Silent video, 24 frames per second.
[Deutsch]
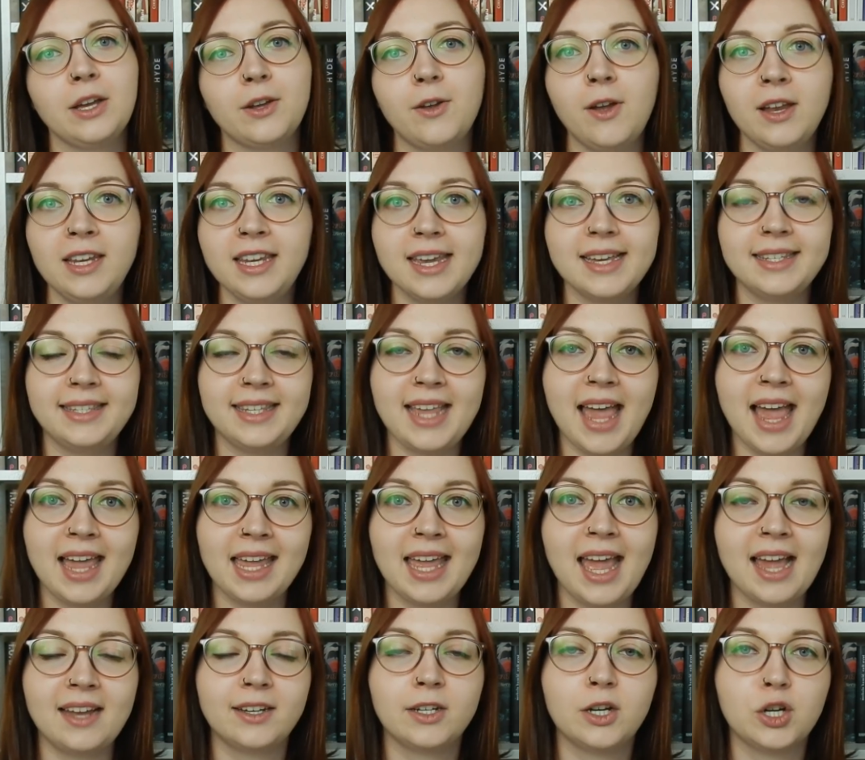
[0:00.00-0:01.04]
könnt ihr sehr
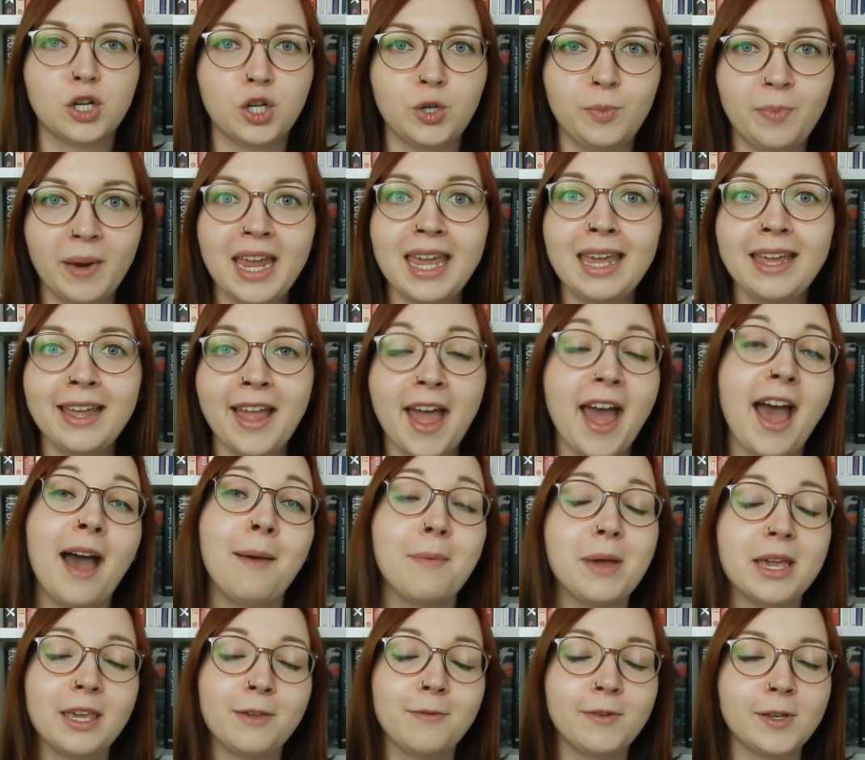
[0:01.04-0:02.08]
gern springen,
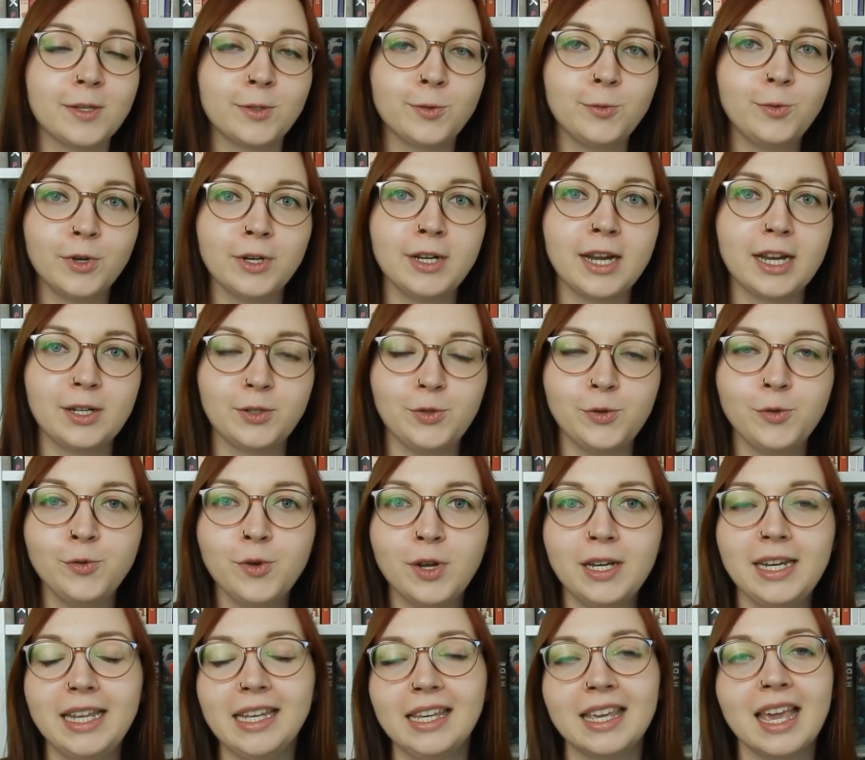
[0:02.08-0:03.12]
aber ich versuche
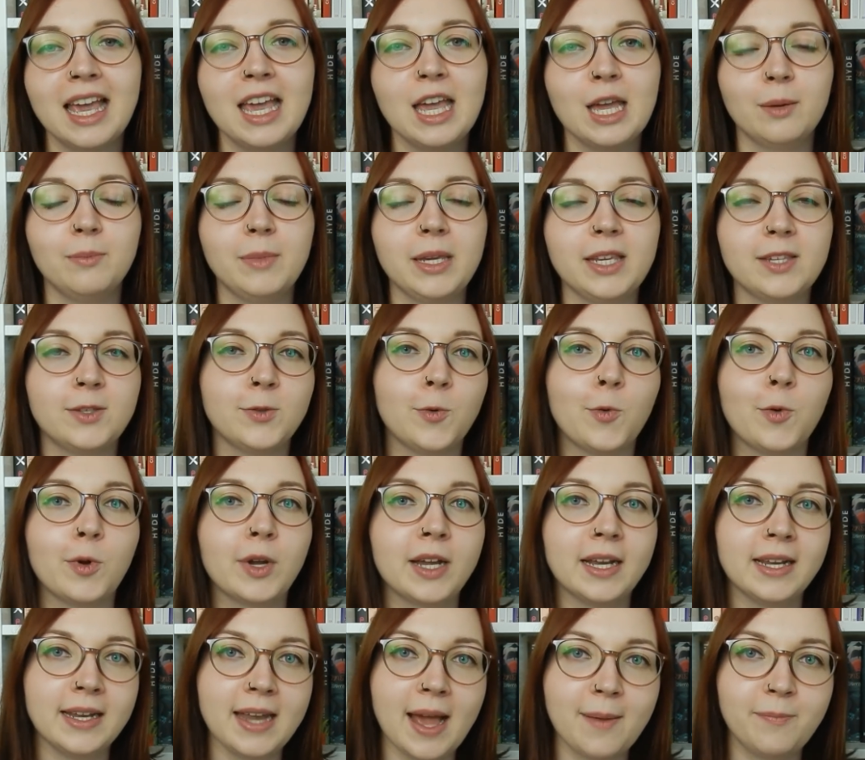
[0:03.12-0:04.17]
natürlich, mich so
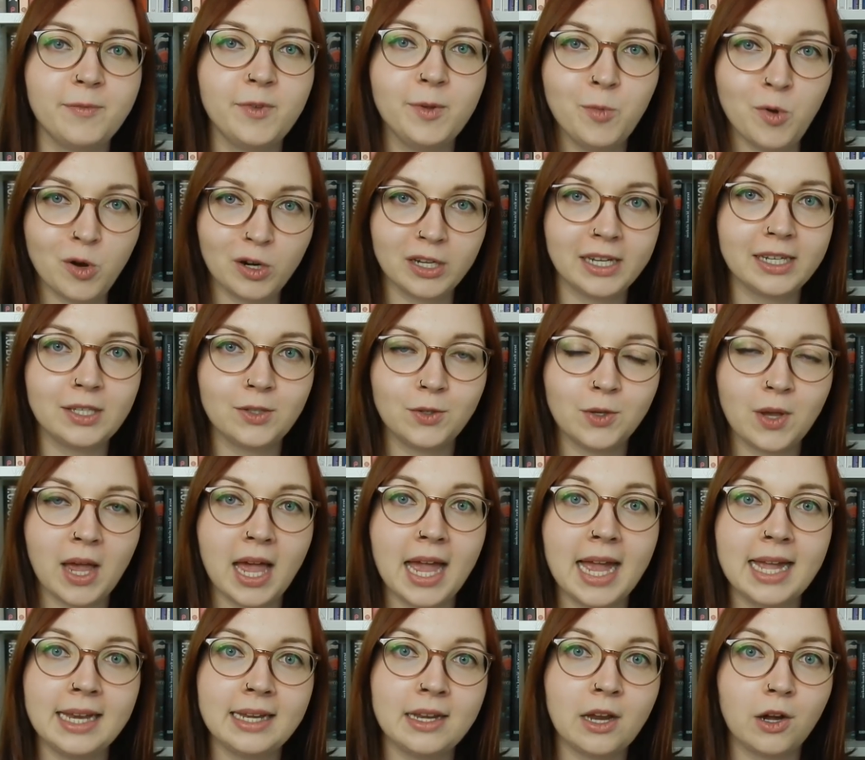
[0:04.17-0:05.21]
knapp wie möglich zu
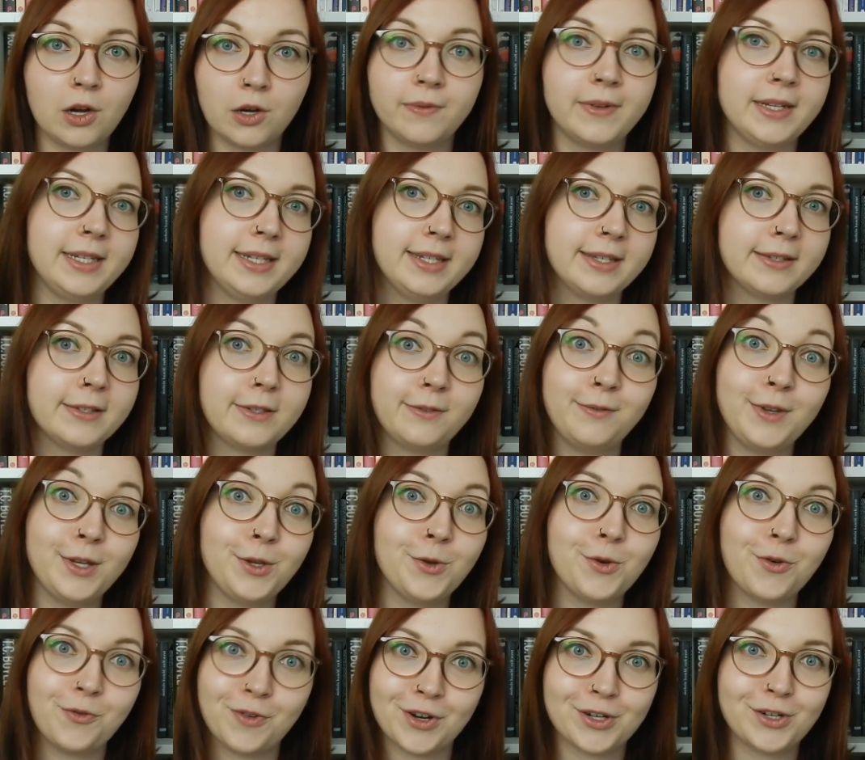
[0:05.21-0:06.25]
halten, auch wenn dieses
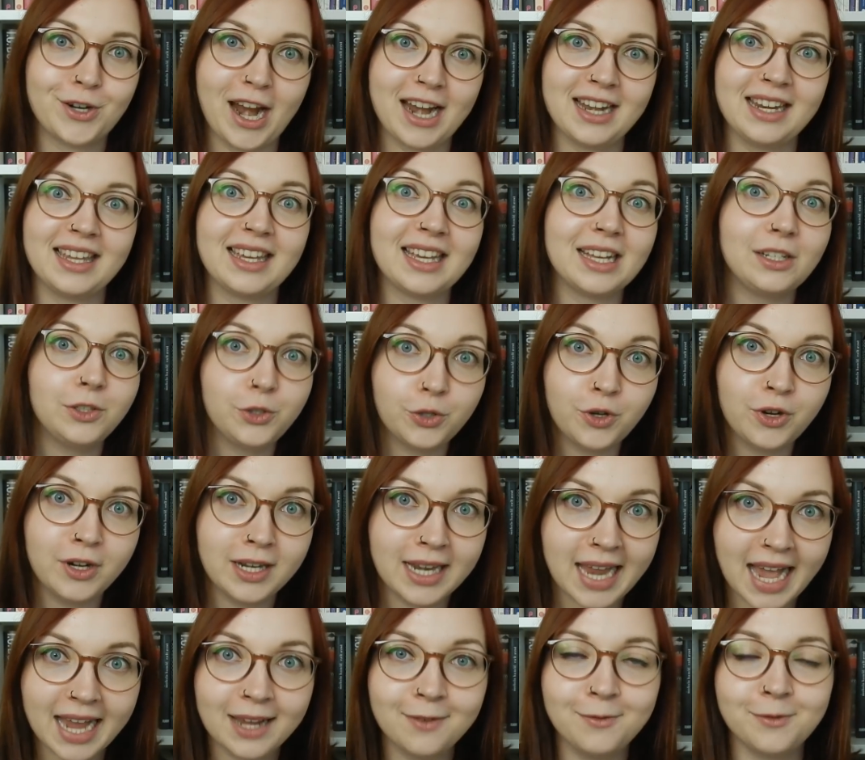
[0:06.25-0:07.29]
Video wahrscheinlich ganz schön
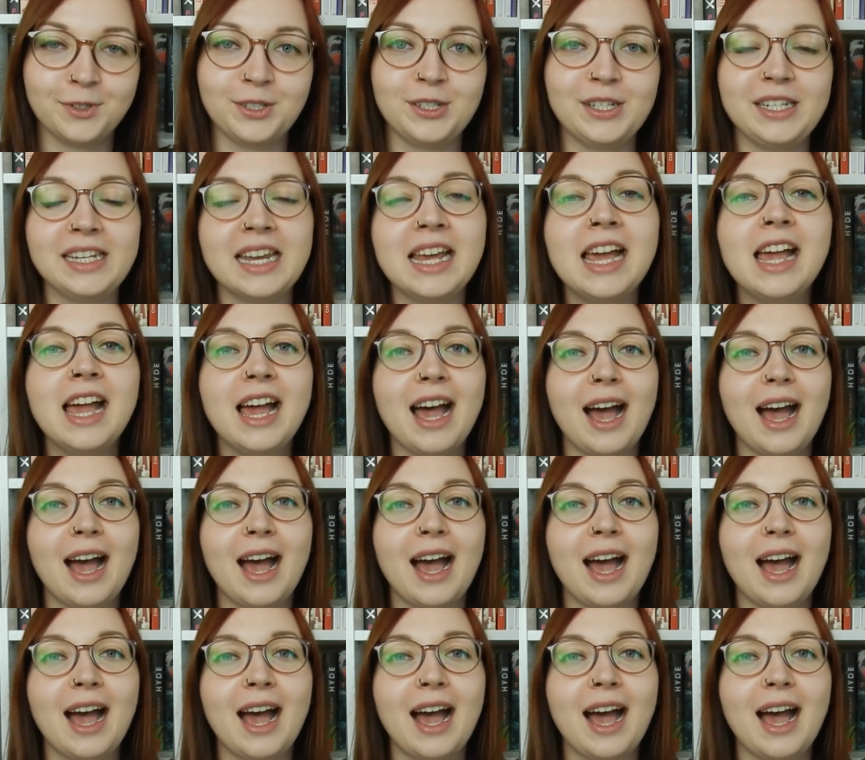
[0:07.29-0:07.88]
lang wird.